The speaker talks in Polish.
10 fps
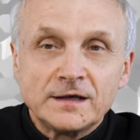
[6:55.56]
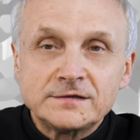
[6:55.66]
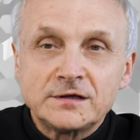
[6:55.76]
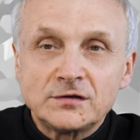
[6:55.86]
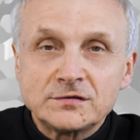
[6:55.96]

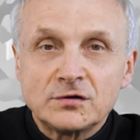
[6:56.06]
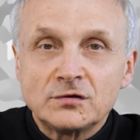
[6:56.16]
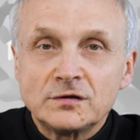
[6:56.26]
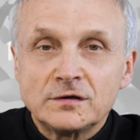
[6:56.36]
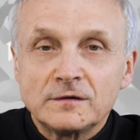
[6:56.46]
z jednej
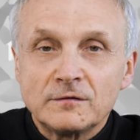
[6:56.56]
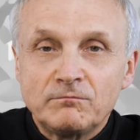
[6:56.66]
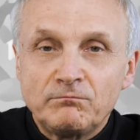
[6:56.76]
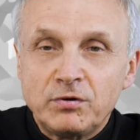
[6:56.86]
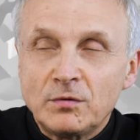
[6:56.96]
strony
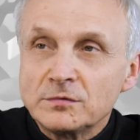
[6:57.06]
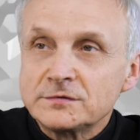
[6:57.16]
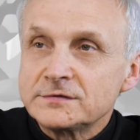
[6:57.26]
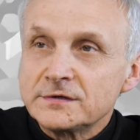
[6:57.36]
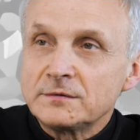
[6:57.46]

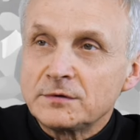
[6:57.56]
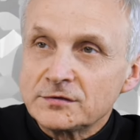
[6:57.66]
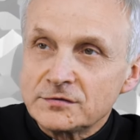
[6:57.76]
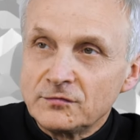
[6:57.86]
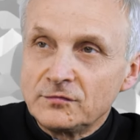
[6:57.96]
pomoc
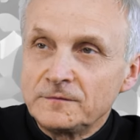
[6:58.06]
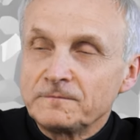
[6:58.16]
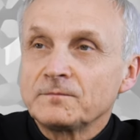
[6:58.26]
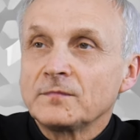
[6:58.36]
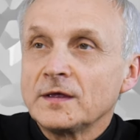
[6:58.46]
celebransowi,
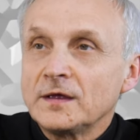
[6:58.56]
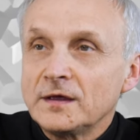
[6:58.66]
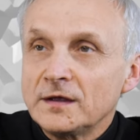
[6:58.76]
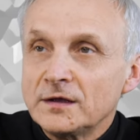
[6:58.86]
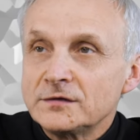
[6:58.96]

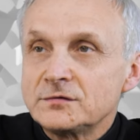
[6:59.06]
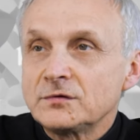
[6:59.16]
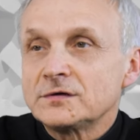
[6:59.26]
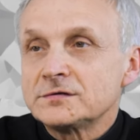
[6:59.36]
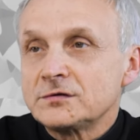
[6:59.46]
z drugiej